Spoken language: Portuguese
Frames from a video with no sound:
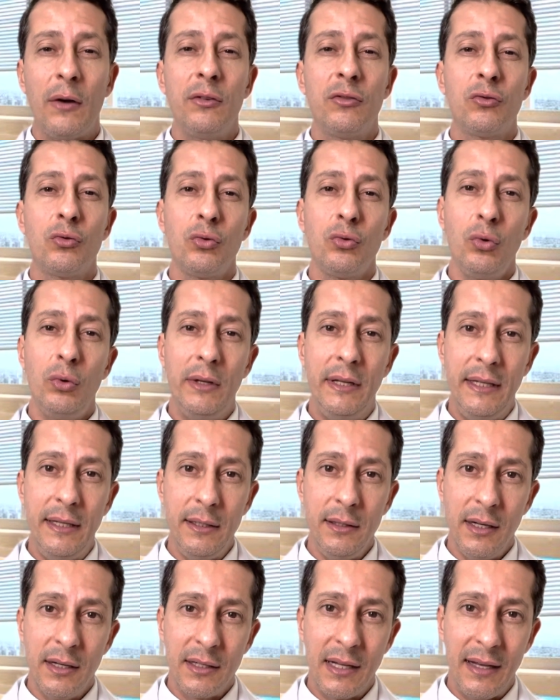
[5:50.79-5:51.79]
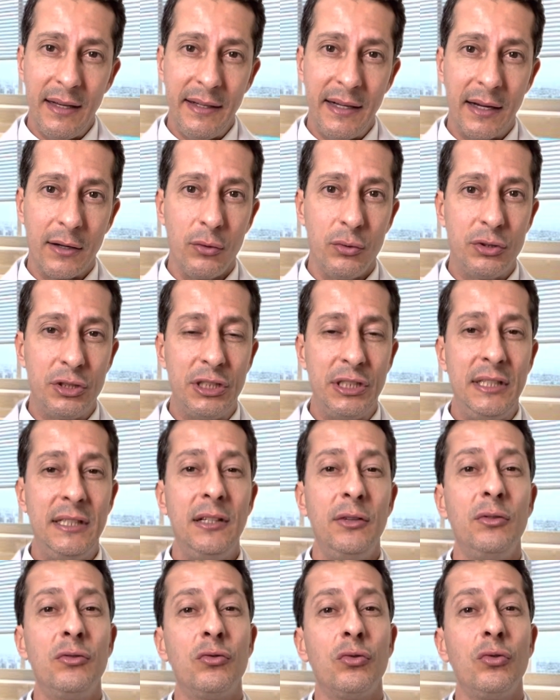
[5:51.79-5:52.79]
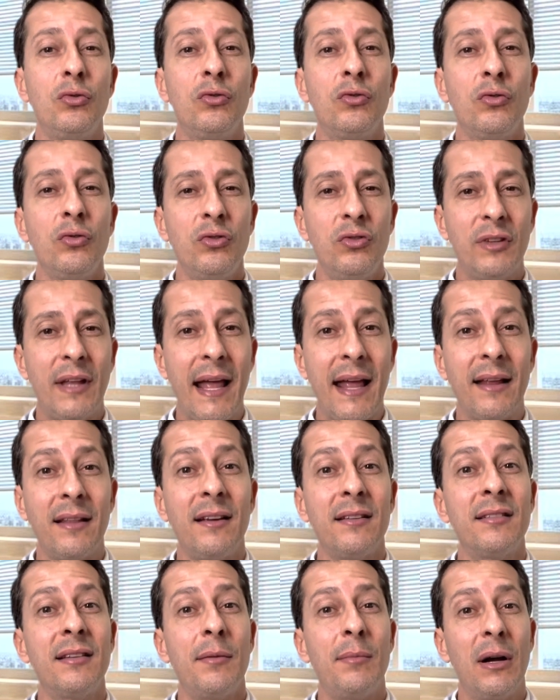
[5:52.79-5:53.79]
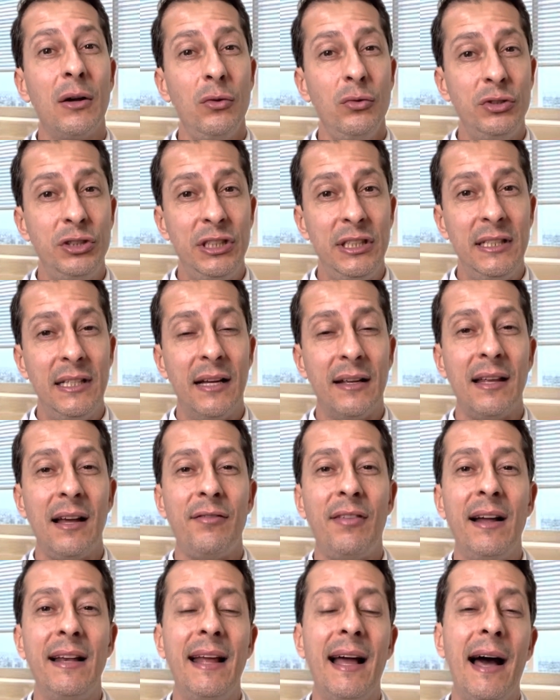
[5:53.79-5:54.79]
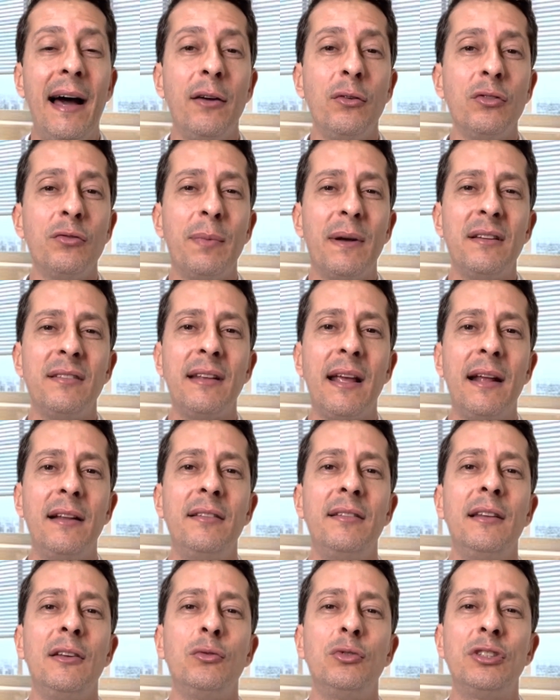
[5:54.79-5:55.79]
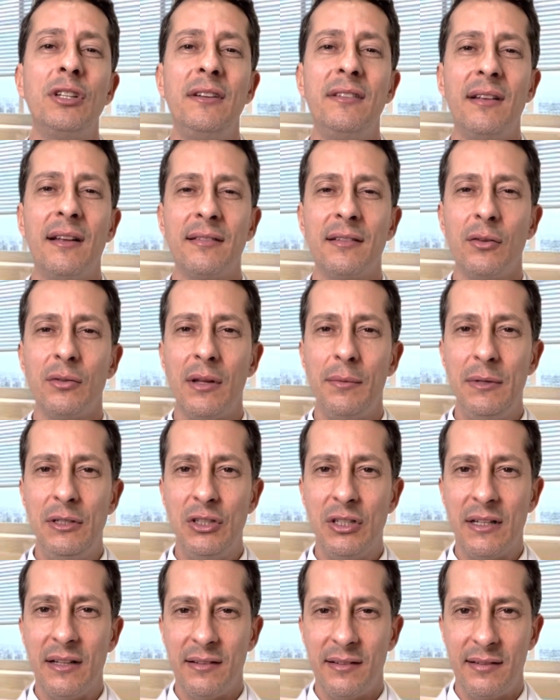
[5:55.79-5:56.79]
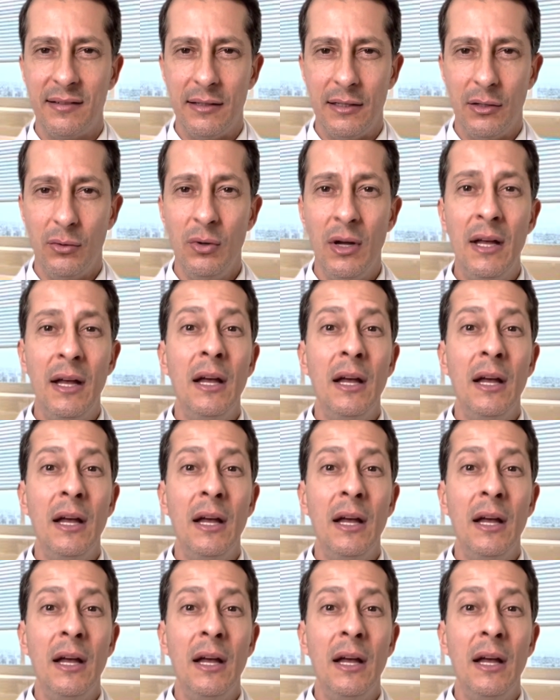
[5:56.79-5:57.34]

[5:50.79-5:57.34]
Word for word: o estudo líder da liraglutida e o estudo sustain da semaglutida, que avaliaram os pacientes em utilização da medicação